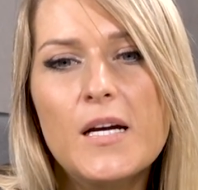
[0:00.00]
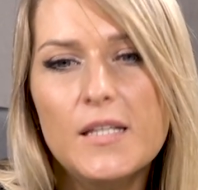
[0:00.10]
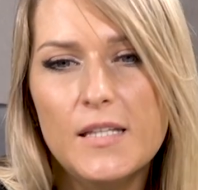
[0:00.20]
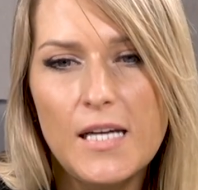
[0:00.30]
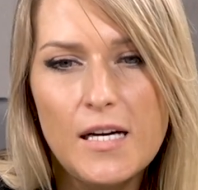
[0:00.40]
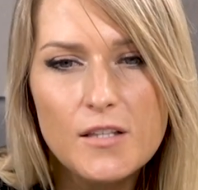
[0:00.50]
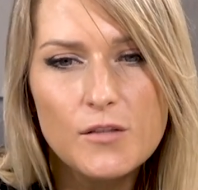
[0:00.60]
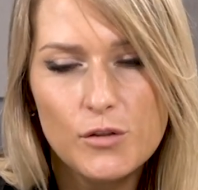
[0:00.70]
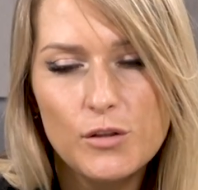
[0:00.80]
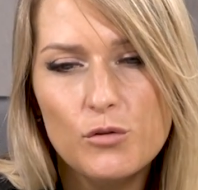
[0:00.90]
Я
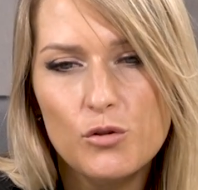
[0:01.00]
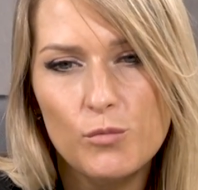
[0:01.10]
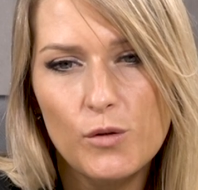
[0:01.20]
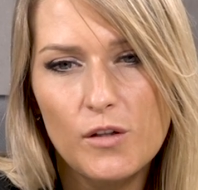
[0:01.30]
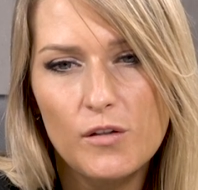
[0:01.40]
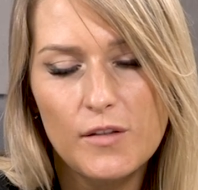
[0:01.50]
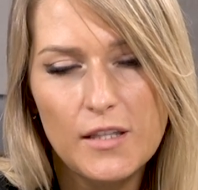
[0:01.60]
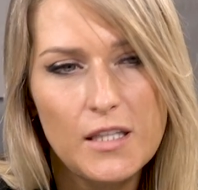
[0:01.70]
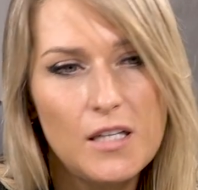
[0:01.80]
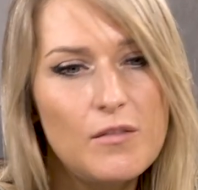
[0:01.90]
сегодня очень много
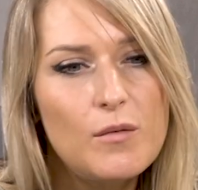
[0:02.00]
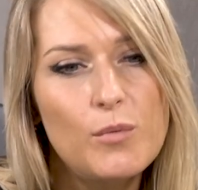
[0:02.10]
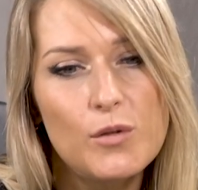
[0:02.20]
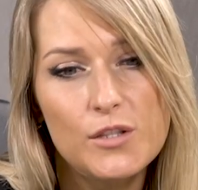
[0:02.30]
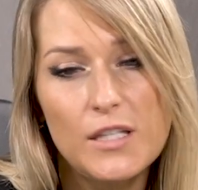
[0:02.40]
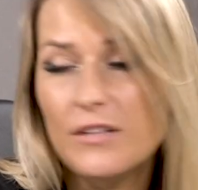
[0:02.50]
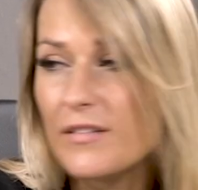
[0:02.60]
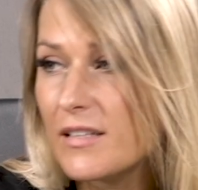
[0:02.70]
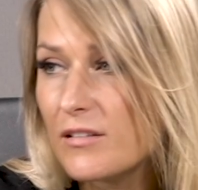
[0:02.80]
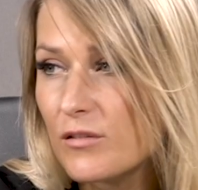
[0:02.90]
говорила о вопросе
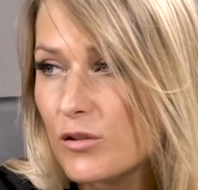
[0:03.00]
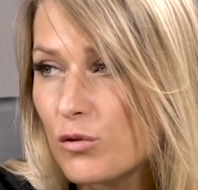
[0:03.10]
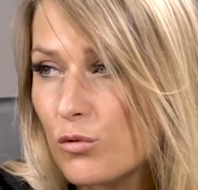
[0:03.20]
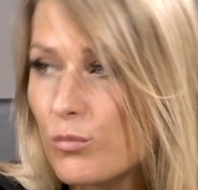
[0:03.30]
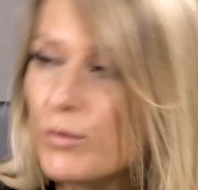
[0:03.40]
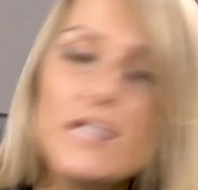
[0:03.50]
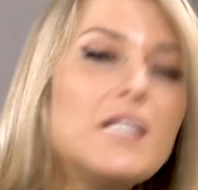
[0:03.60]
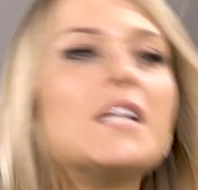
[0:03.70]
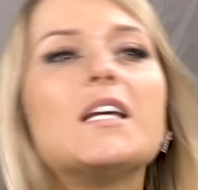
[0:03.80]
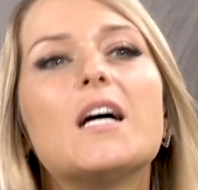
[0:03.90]
ответственности.
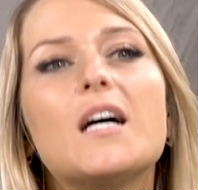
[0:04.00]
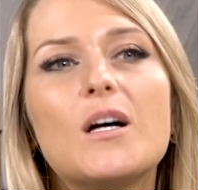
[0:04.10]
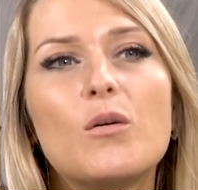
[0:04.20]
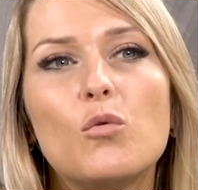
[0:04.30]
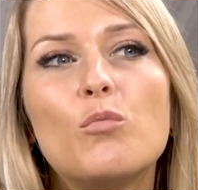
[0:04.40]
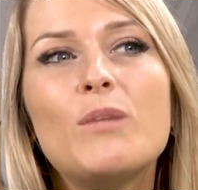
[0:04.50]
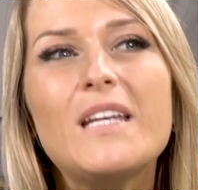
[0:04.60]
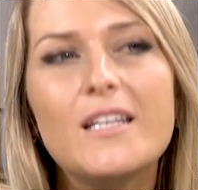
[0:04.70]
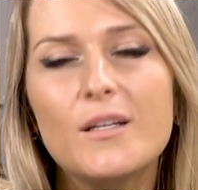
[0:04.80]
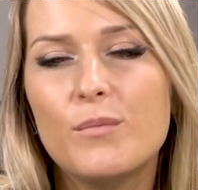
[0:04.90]
Умение,
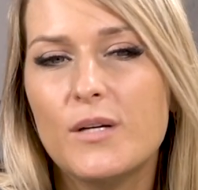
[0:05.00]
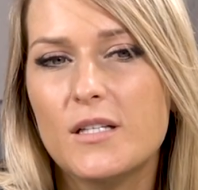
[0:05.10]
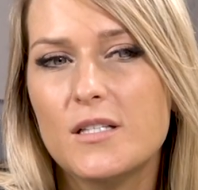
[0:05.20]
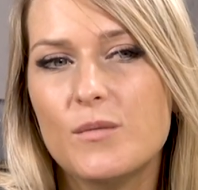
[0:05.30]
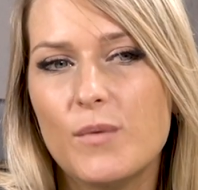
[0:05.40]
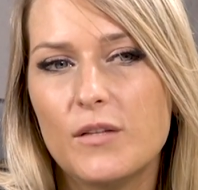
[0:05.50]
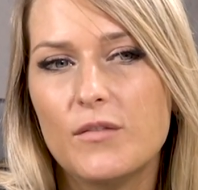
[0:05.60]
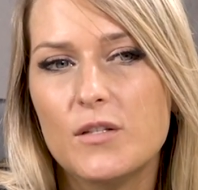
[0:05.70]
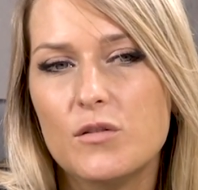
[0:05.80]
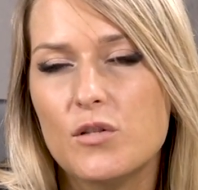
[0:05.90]
умение брать на себя
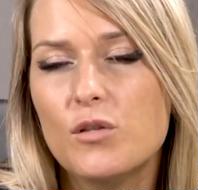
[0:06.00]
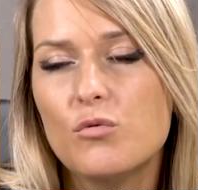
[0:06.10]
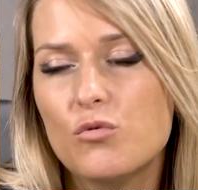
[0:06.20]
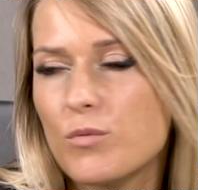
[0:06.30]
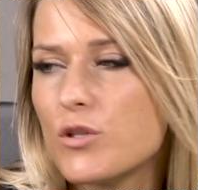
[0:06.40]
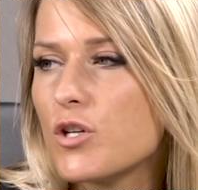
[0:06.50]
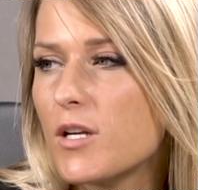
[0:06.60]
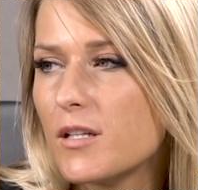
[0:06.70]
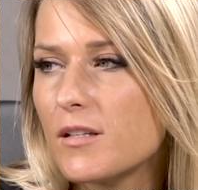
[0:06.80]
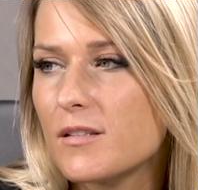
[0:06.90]
ответственность – это очень большая
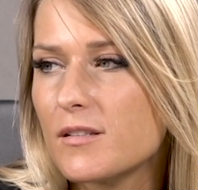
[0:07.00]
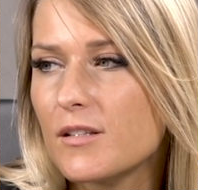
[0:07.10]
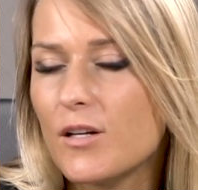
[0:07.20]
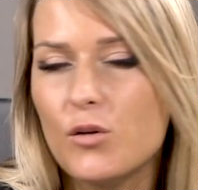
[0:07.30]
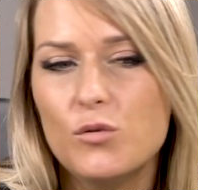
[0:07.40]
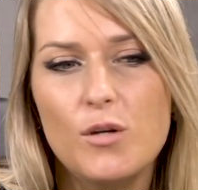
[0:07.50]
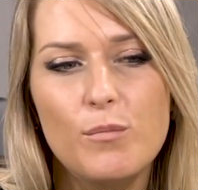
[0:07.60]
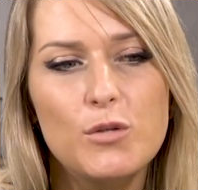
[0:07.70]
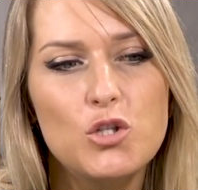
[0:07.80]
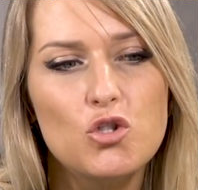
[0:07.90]
редкость. Люди
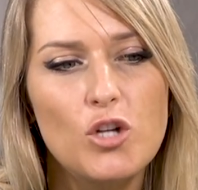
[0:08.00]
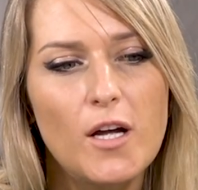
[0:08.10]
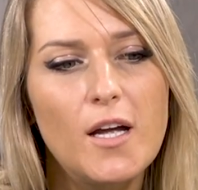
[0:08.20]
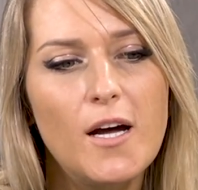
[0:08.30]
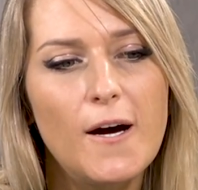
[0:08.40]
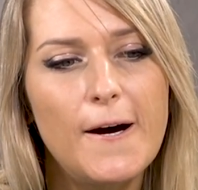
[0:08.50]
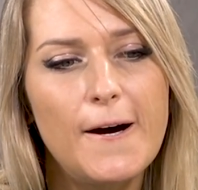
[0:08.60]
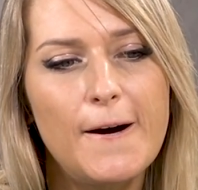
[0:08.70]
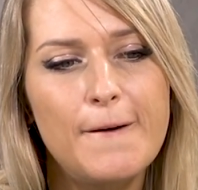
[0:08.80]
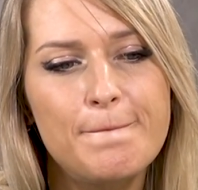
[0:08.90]
обычно
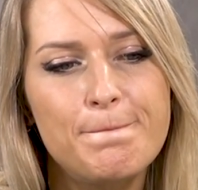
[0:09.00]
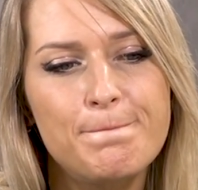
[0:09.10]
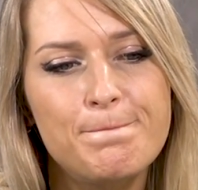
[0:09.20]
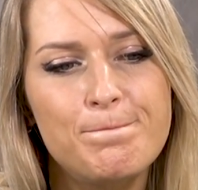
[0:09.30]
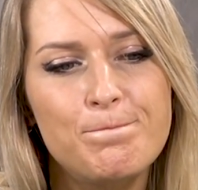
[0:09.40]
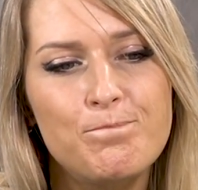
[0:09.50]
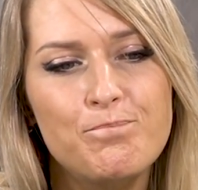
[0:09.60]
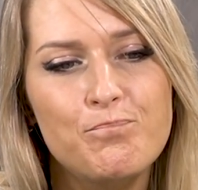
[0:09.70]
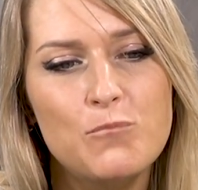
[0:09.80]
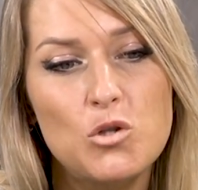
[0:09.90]

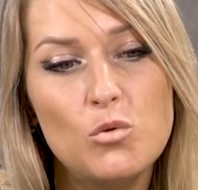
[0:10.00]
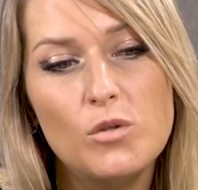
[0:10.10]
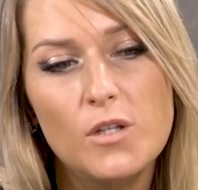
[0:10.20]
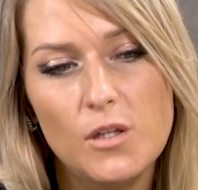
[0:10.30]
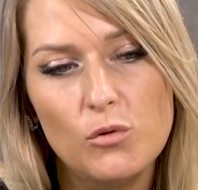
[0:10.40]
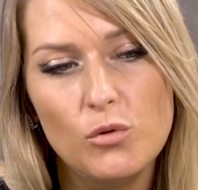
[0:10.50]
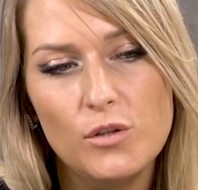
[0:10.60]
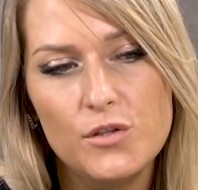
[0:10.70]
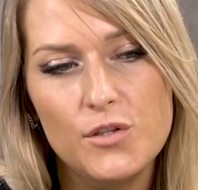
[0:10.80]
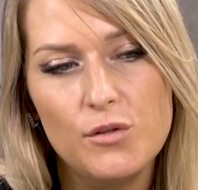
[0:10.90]
эм, ждут, когда кто-то
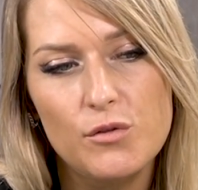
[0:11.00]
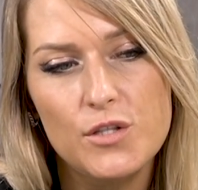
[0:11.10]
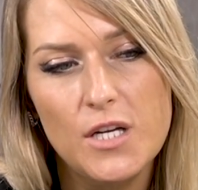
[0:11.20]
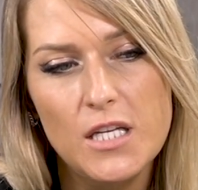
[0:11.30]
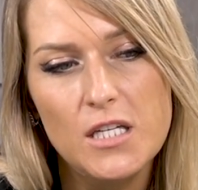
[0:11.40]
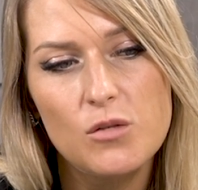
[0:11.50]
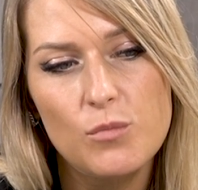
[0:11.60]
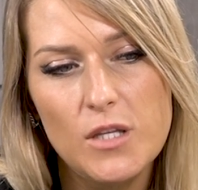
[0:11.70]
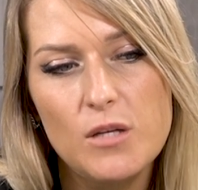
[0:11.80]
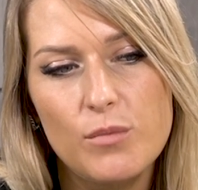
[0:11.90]
сделает за них,
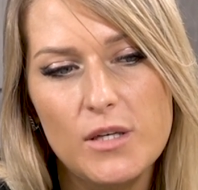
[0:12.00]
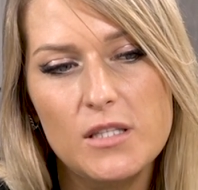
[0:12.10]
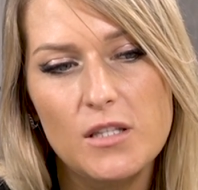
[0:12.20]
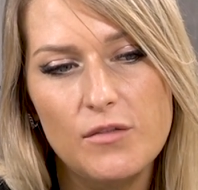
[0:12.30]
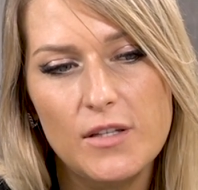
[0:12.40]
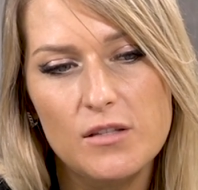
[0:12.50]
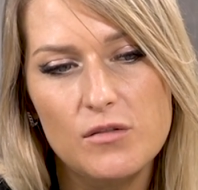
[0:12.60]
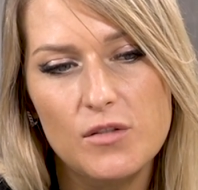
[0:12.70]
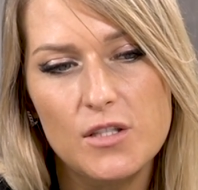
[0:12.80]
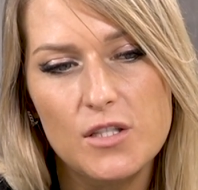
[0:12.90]
умение брать
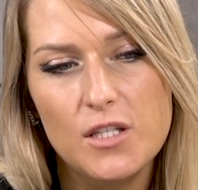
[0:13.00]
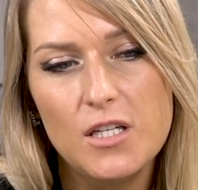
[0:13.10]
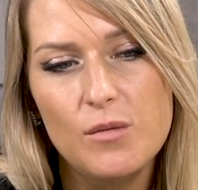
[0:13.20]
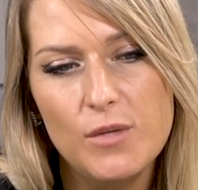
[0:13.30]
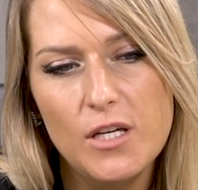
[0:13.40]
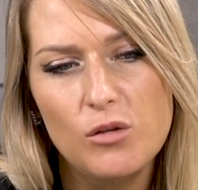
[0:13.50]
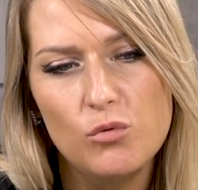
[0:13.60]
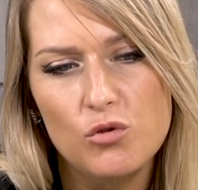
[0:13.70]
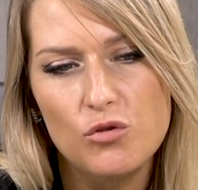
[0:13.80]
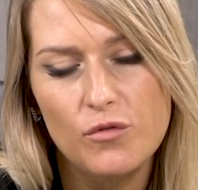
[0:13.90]
ответственность. И для меня это
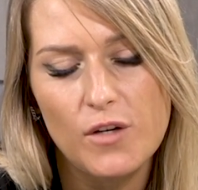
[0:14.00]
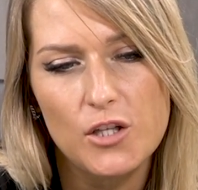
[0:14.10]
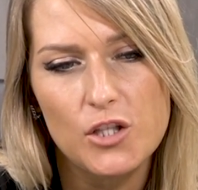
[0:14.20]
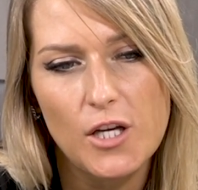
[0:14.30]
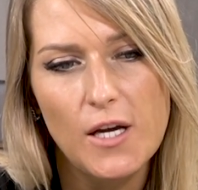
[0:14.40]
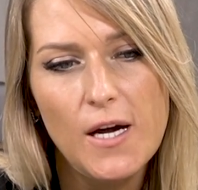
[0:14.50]
очень важно.